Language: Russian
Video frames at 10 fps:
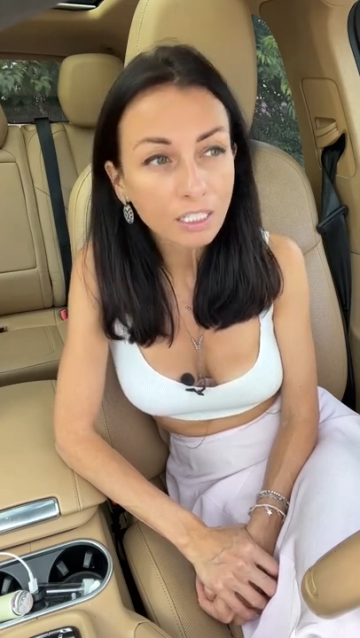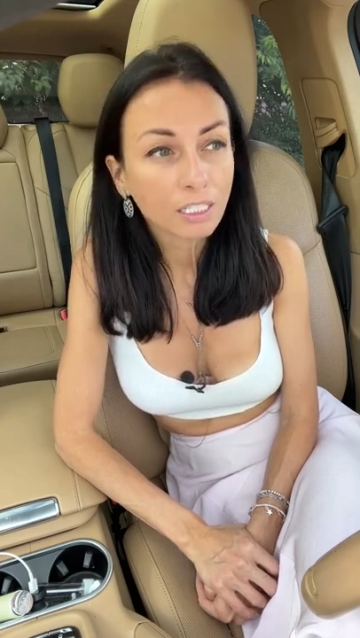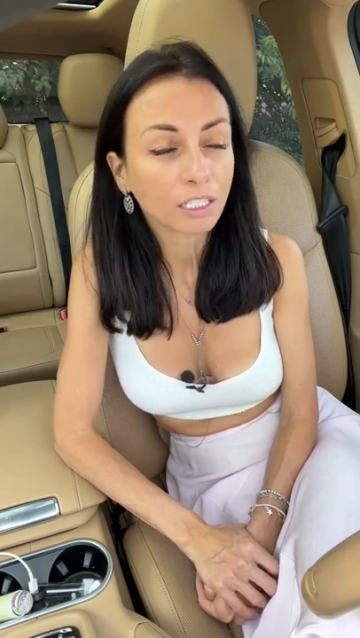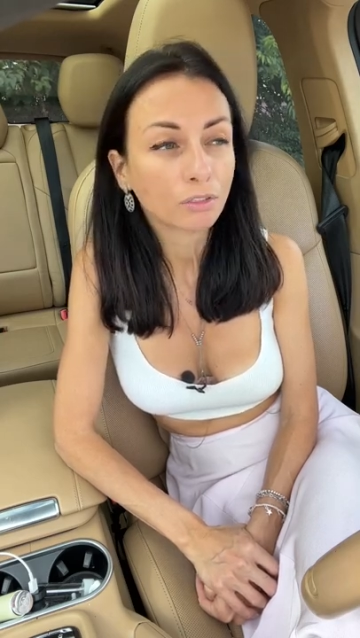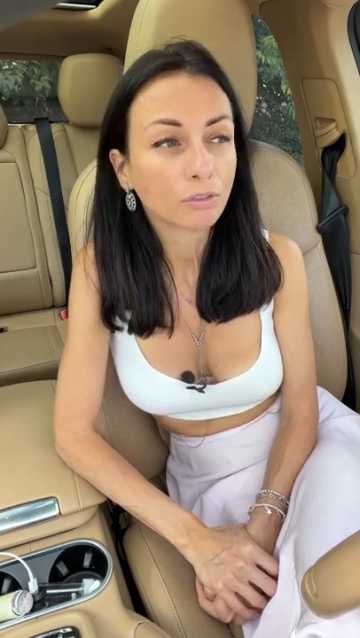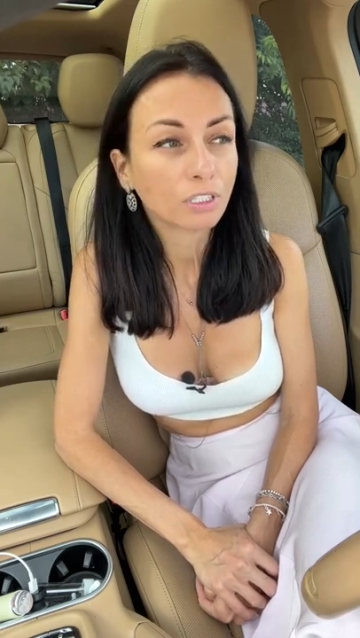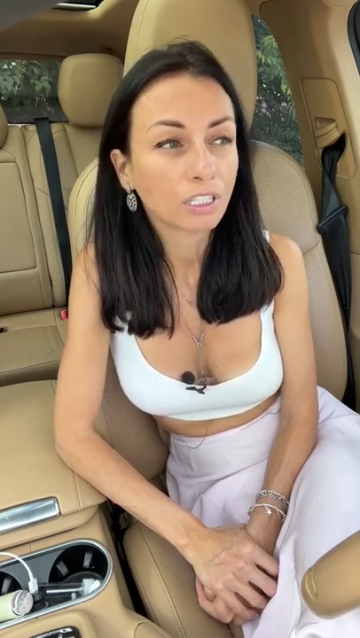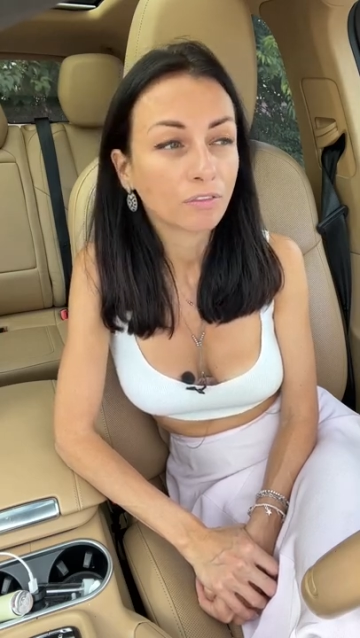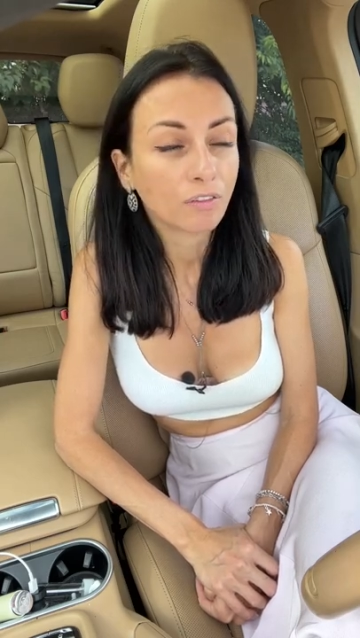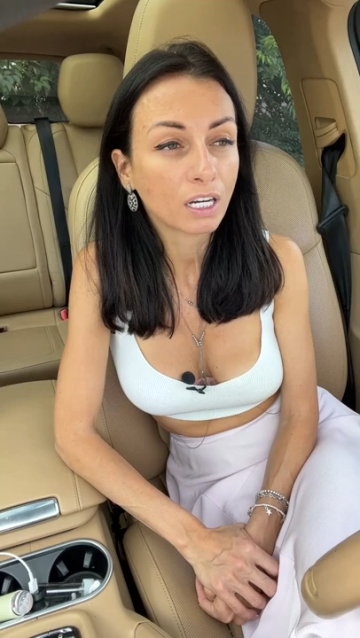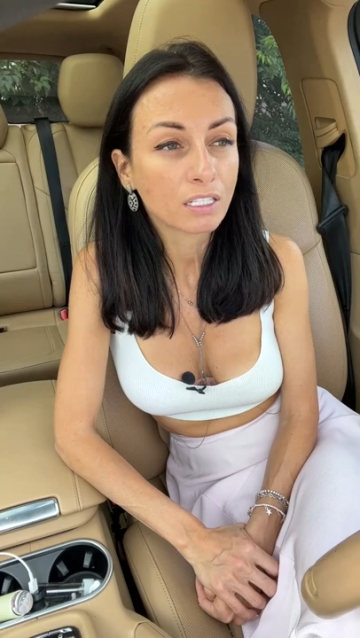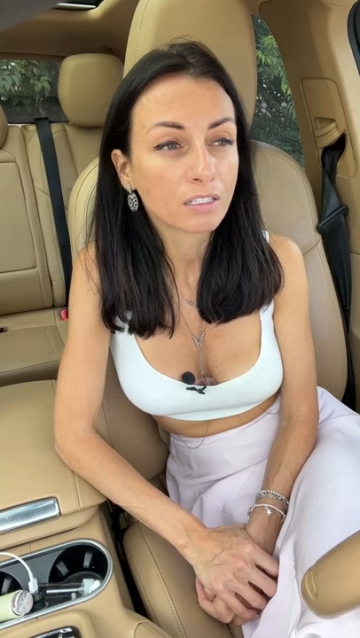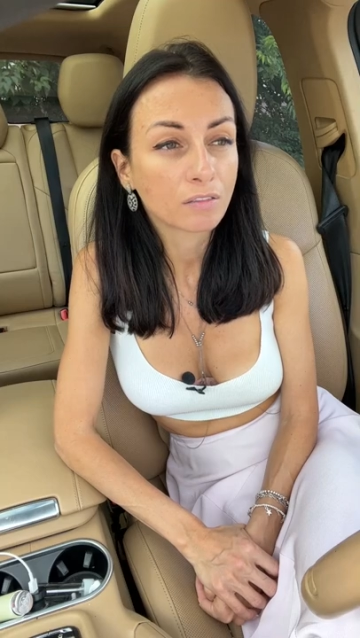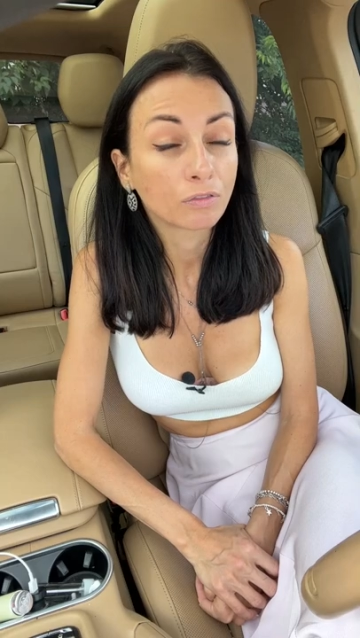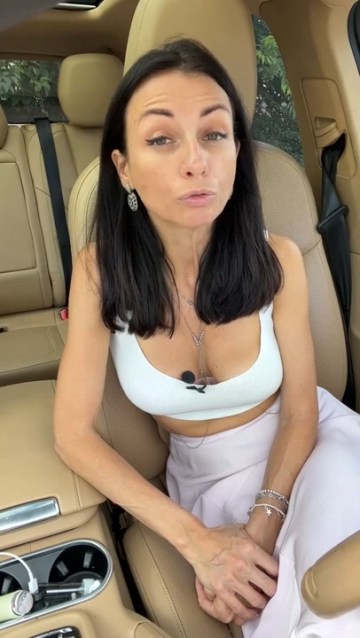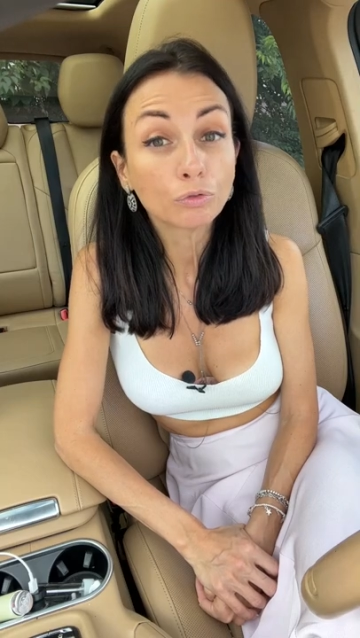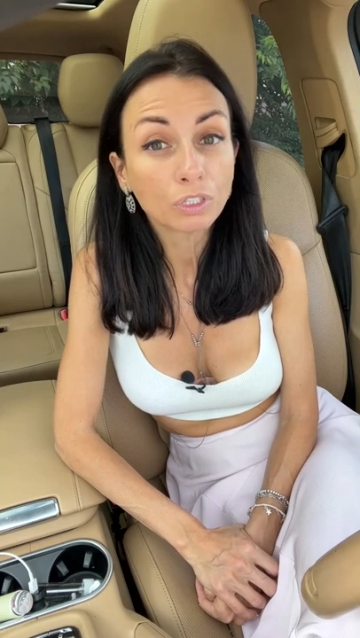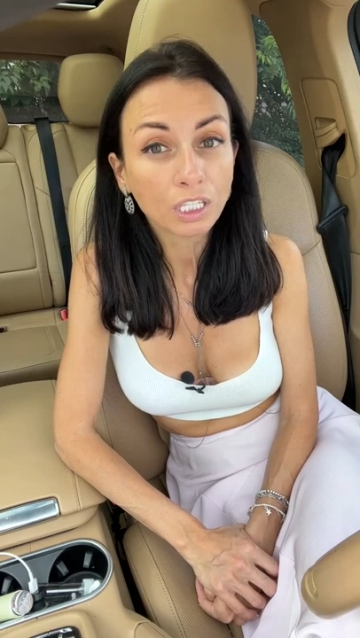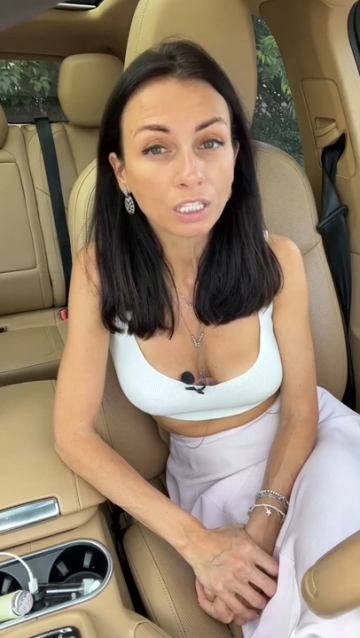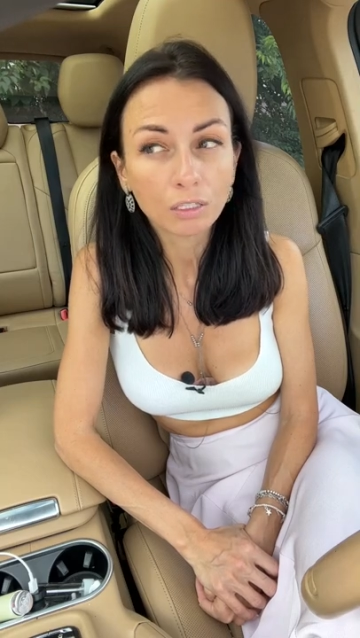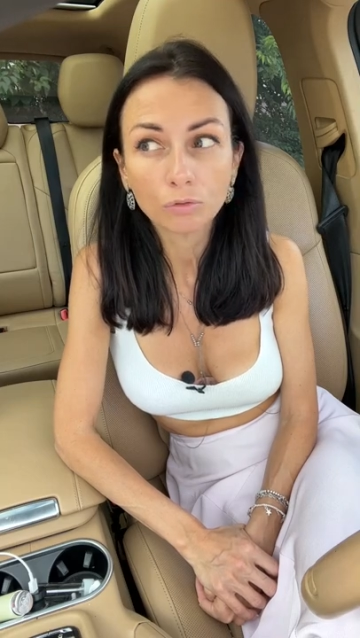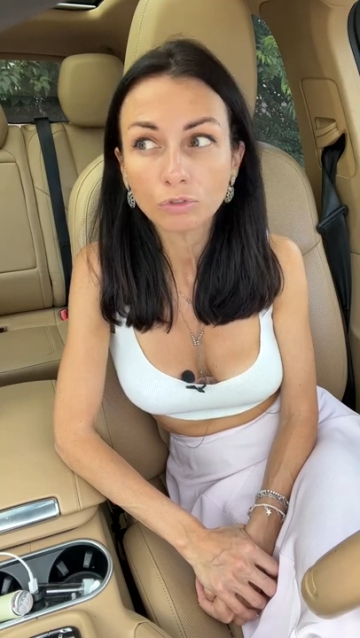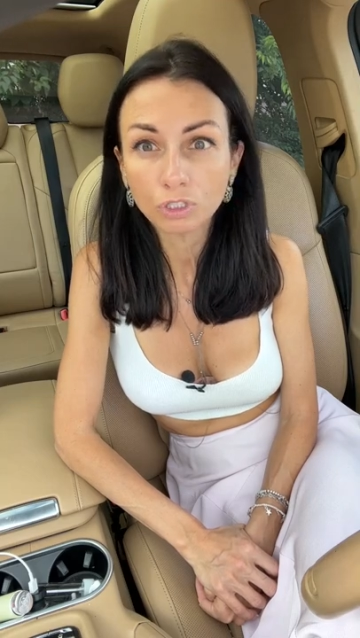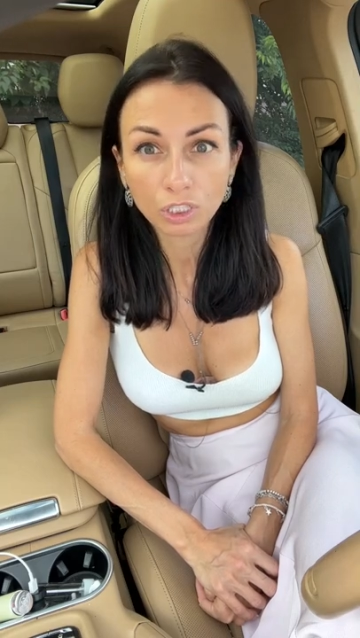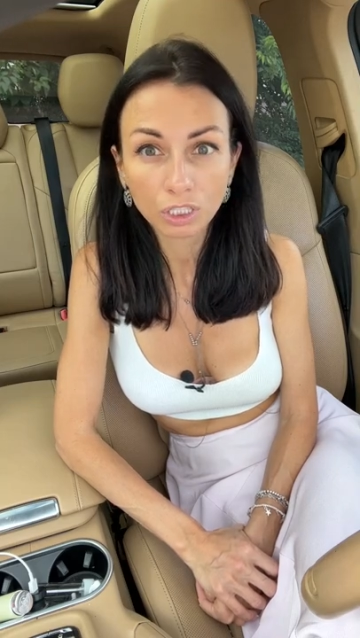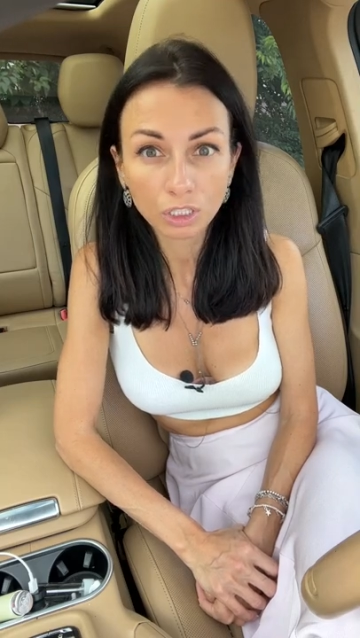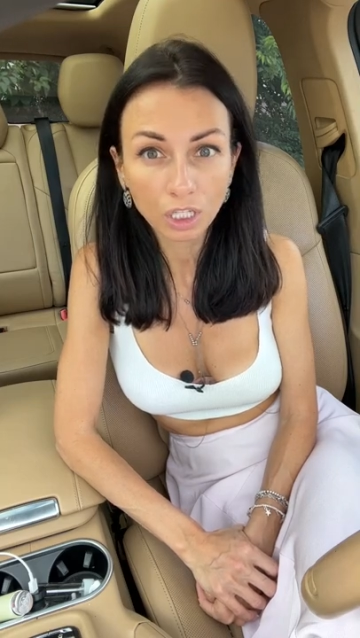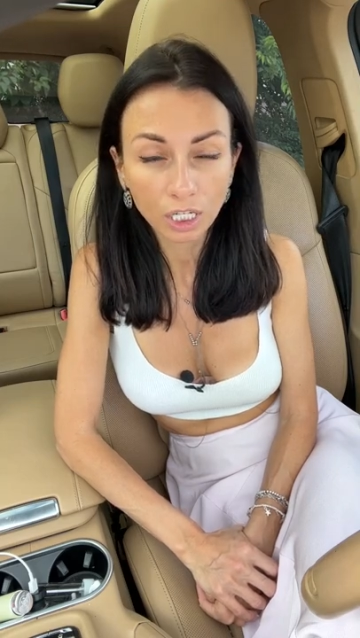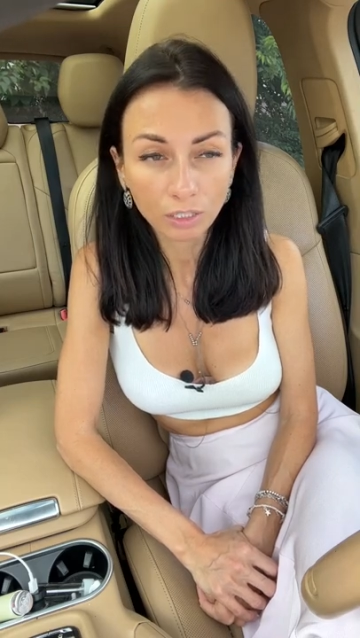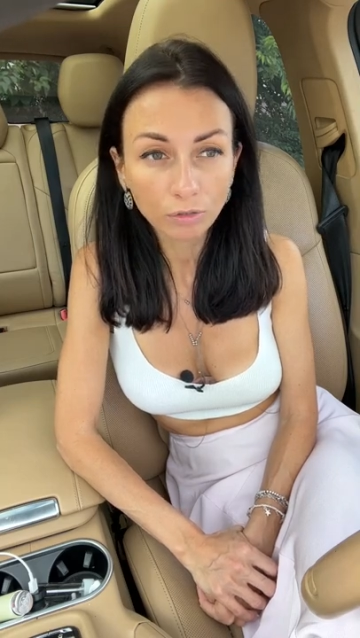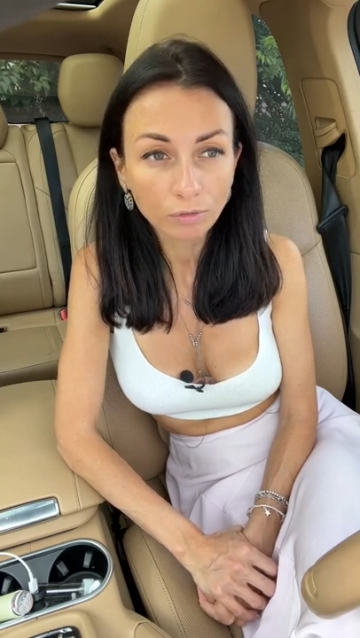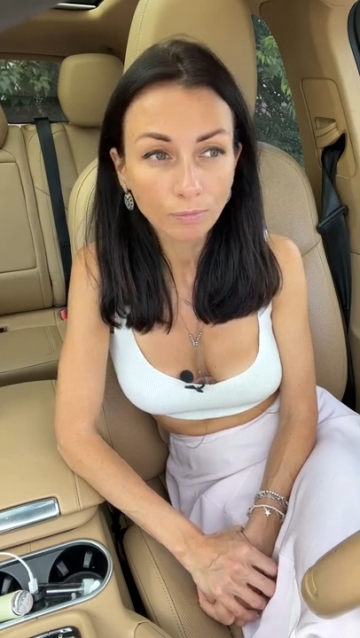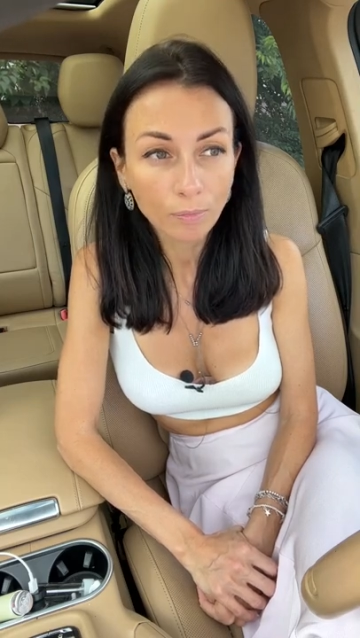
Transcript: которые вас внутри уничтожают,